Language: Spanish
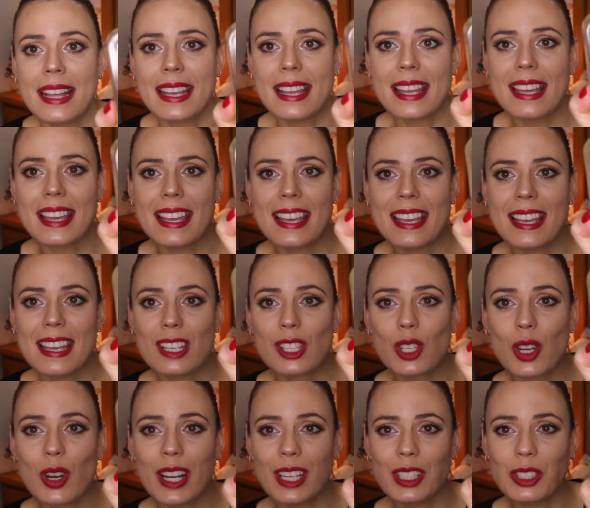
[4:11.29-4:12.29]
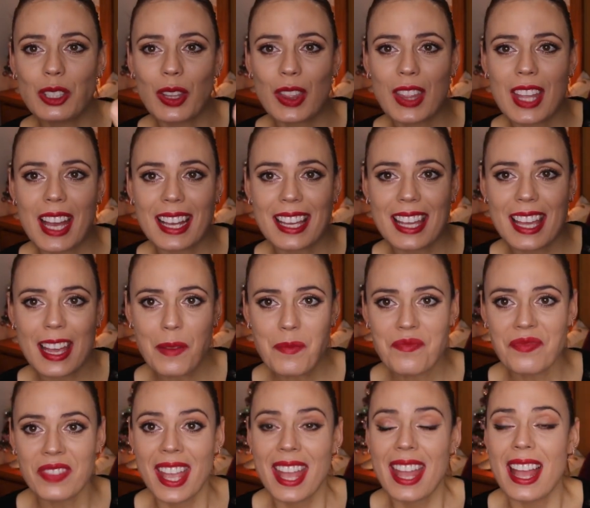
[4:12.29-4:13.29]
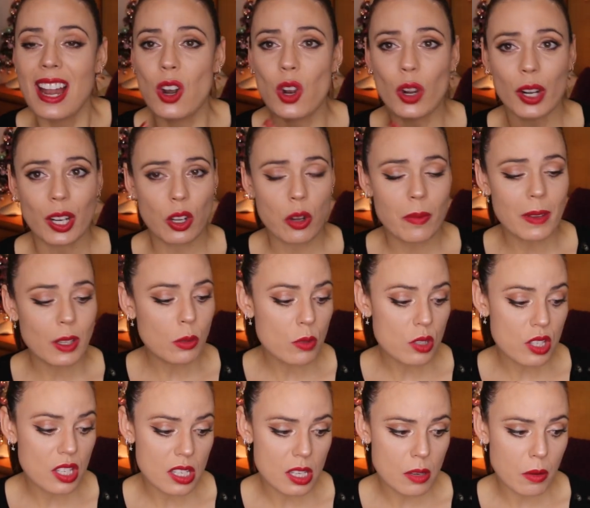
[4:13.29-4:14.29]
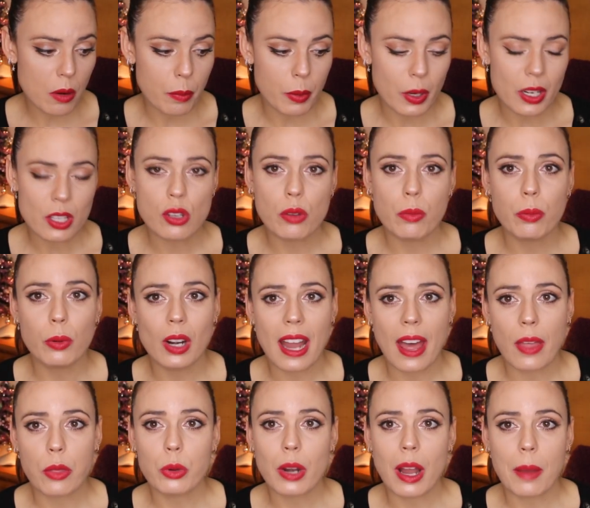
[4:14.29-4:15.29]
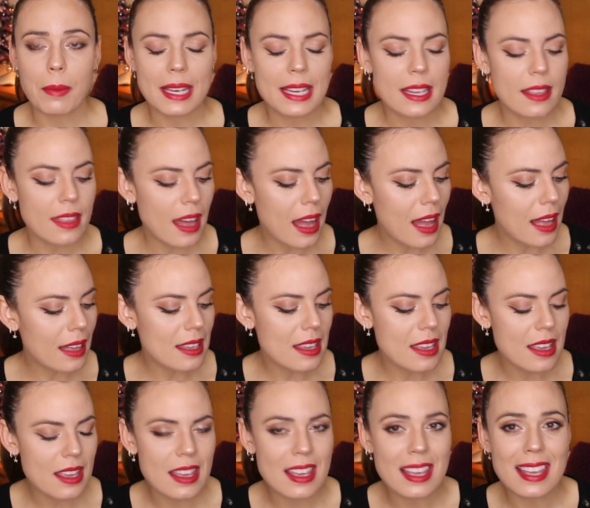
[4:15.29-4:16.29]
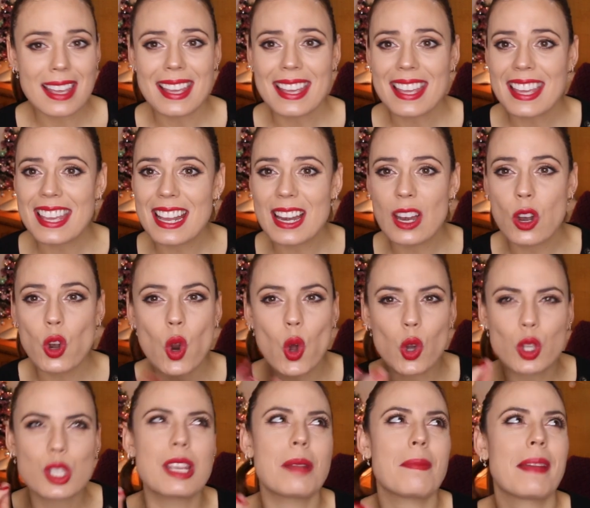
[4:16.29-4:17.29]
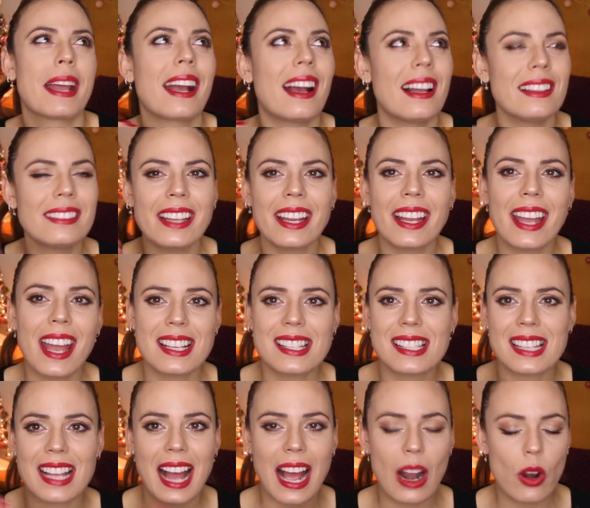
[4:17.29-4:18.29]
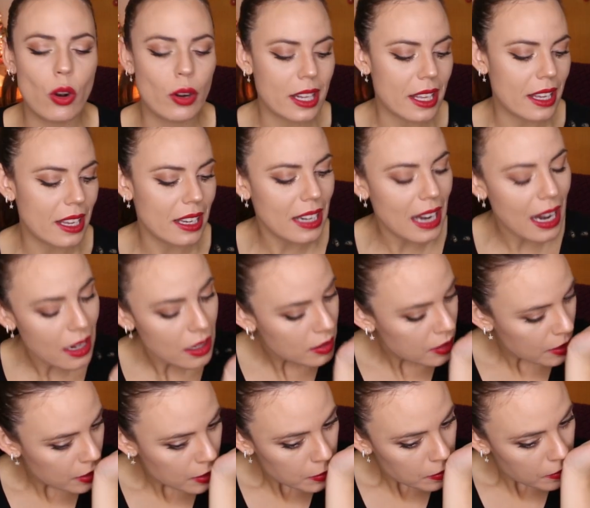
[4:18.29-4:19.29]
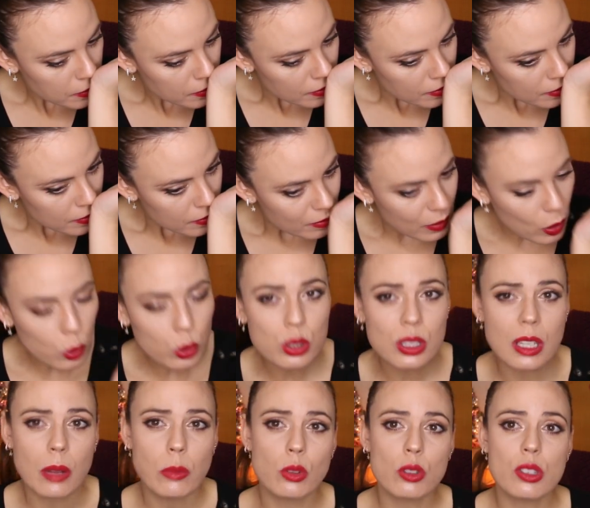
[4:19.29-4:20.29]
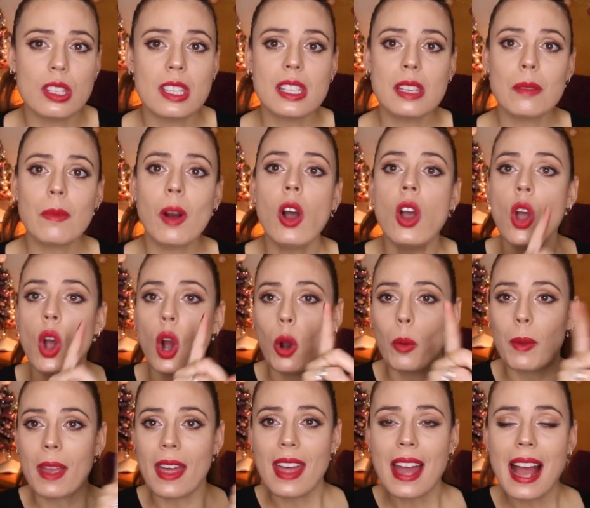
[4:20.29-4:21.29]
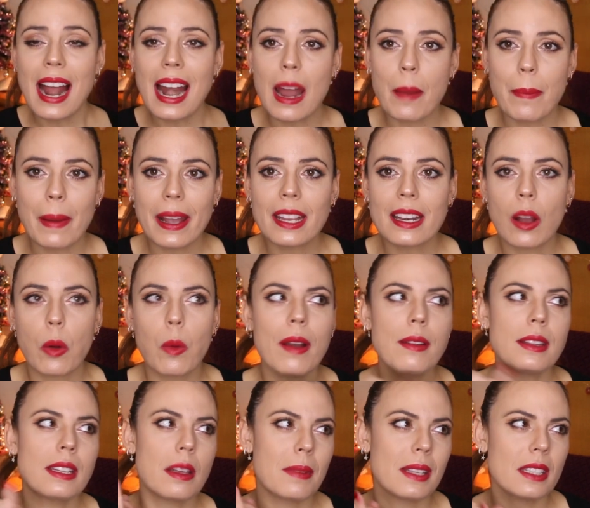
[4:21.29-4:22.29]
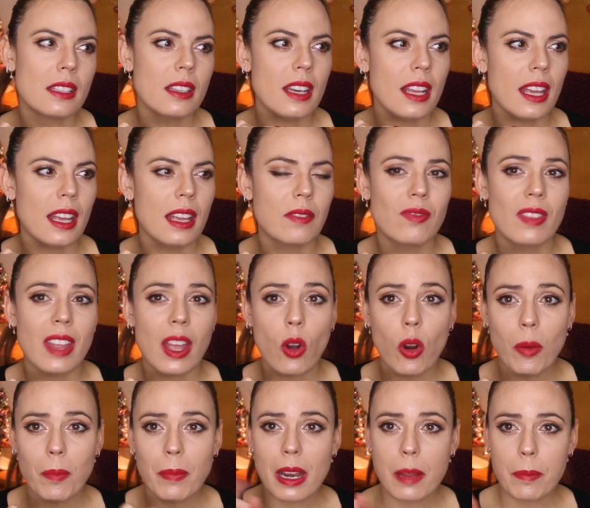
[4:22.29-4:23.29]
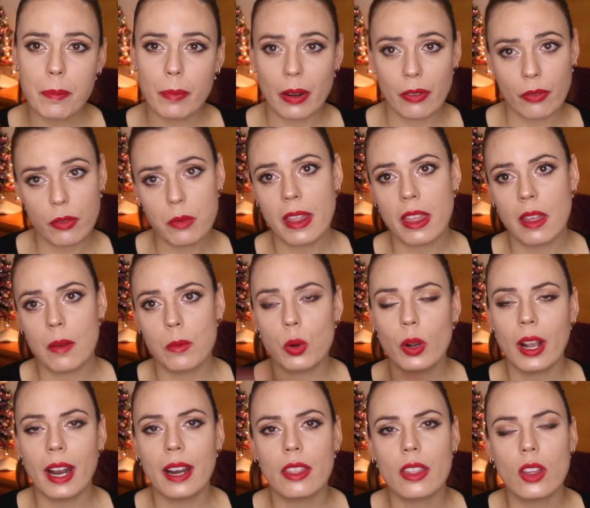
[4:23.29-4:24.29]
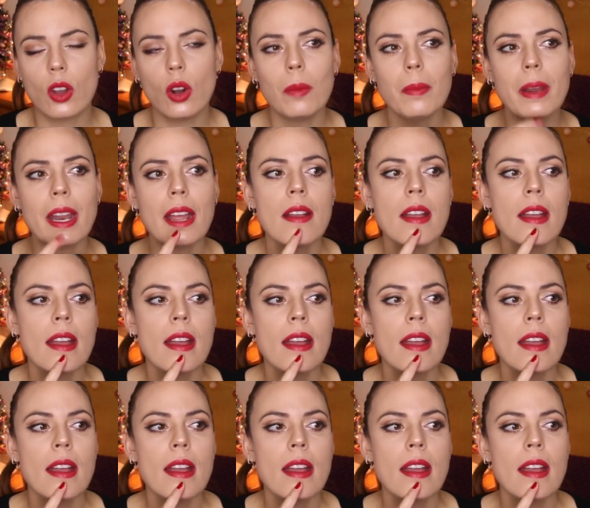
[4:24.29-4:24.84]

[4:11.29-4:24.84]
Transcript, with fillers: Y son estos de aquí, los recomiendo muchísimo por eso, por la durabilidad y, lo semejante que es al original. Me gusta muchísimo. Os voy a dejar la página web, también tienen de hombre, perfumes de mujer de hombre